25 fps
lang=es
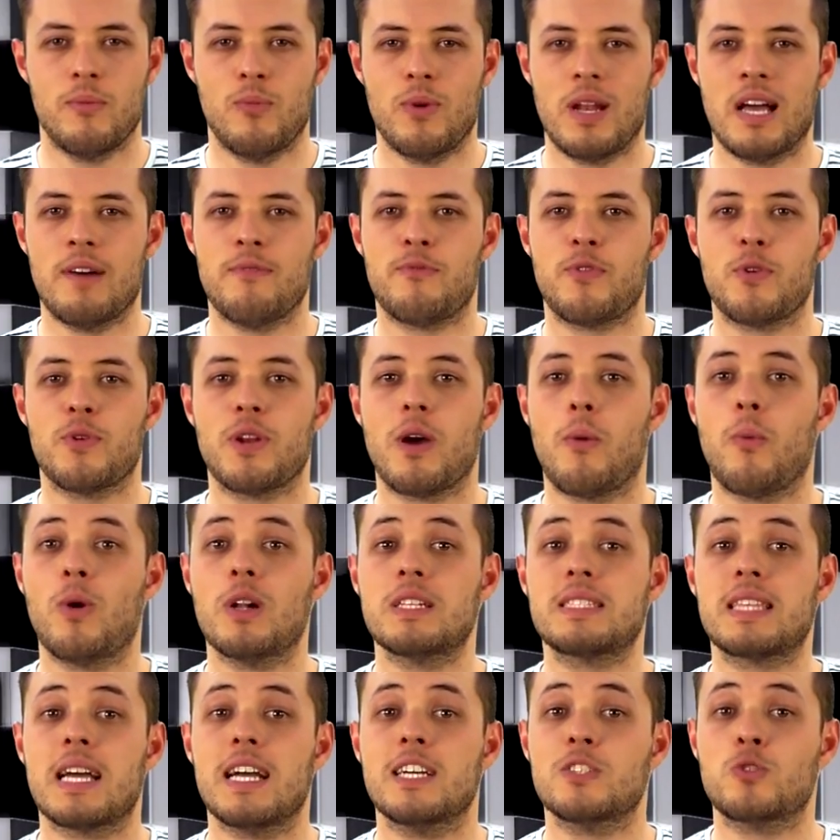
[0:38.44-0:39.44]
Mulan fue una
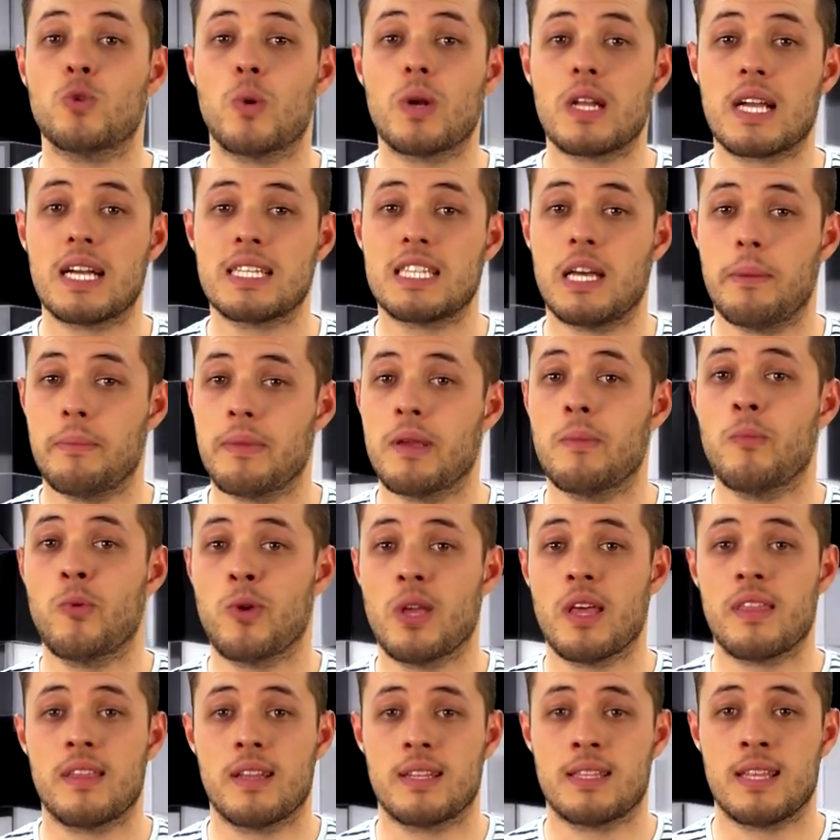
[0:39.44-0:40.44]
vuelta de tuerca también
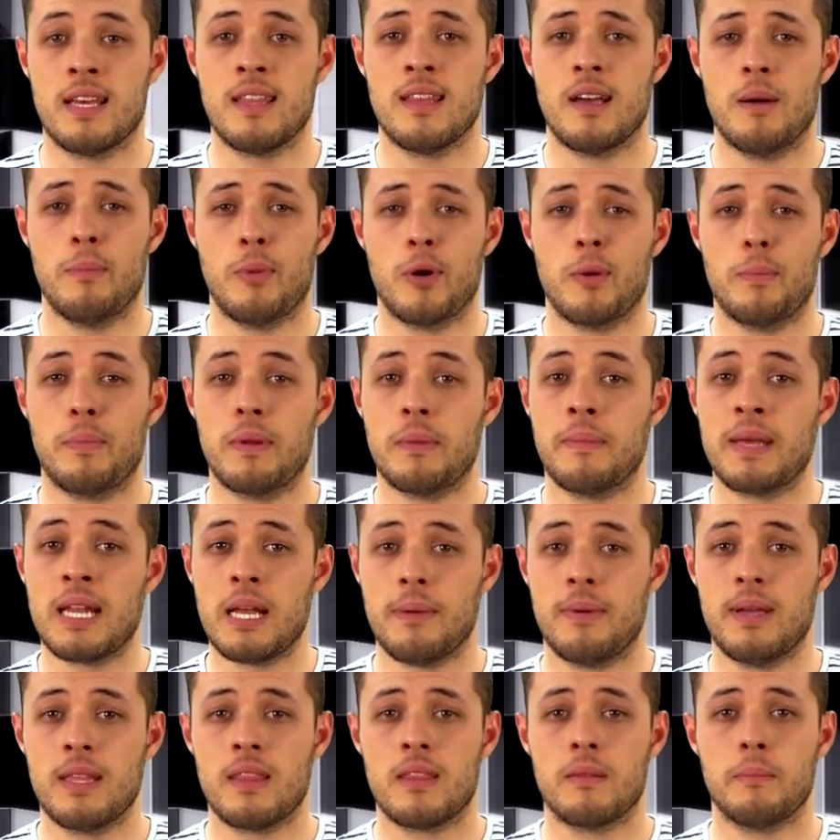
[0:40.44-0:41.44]
muy acertada. Por
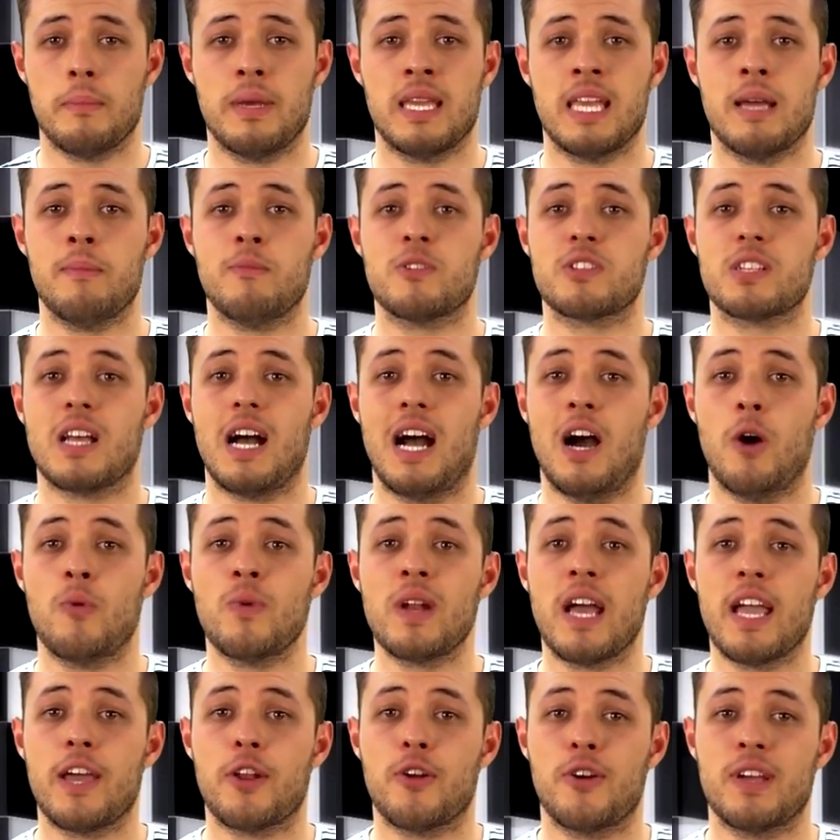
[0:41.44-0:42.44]
primera vez veíamos a
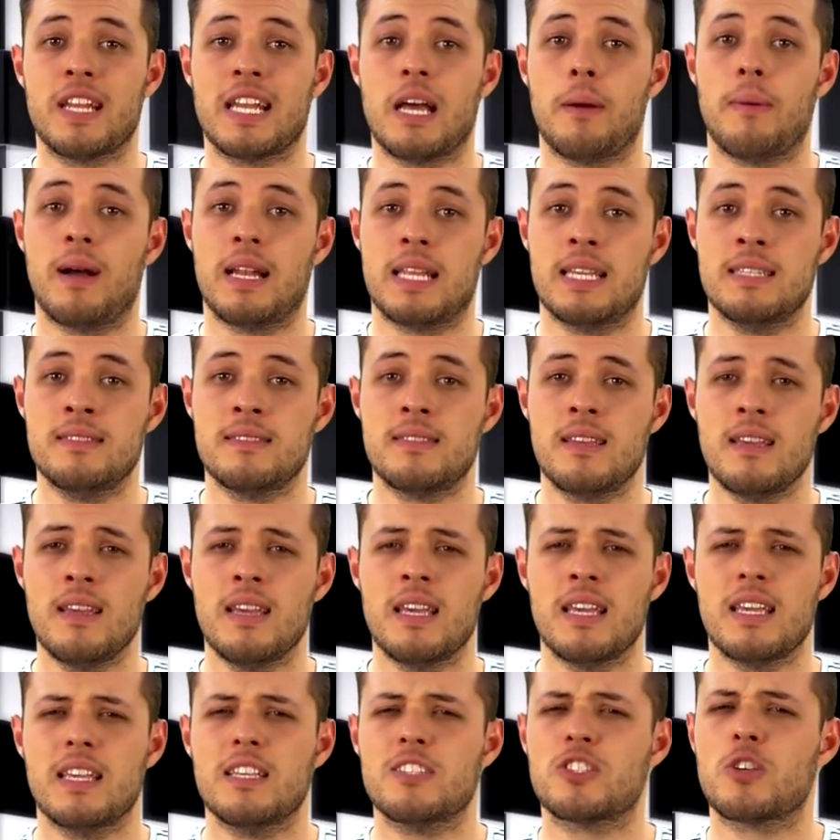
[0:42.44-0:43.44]
una heroína valiente
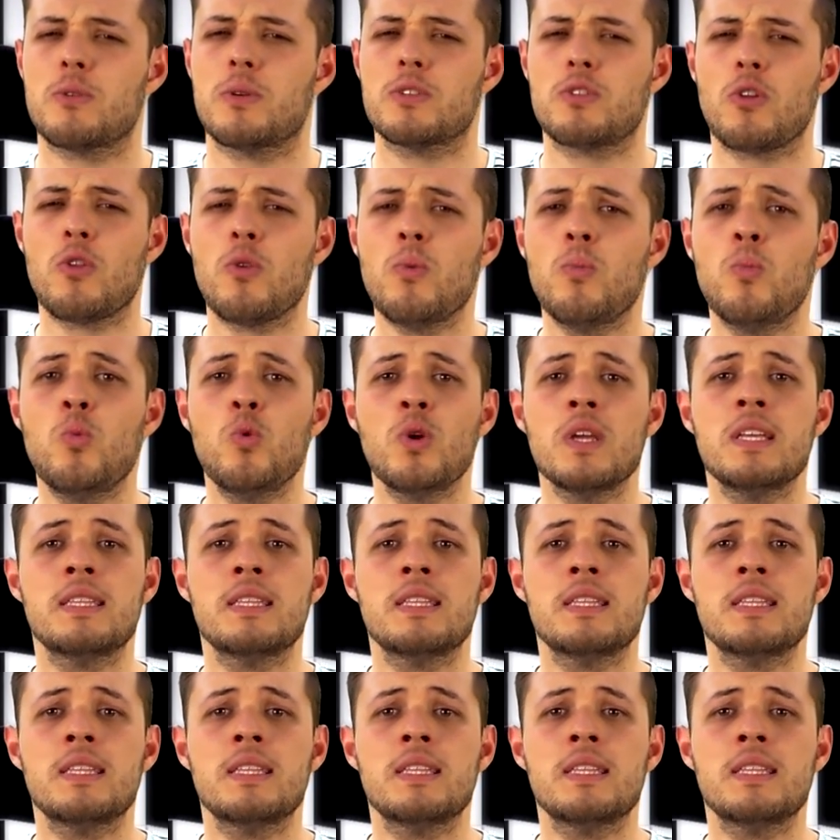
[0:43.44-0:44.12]
y sobre todo muy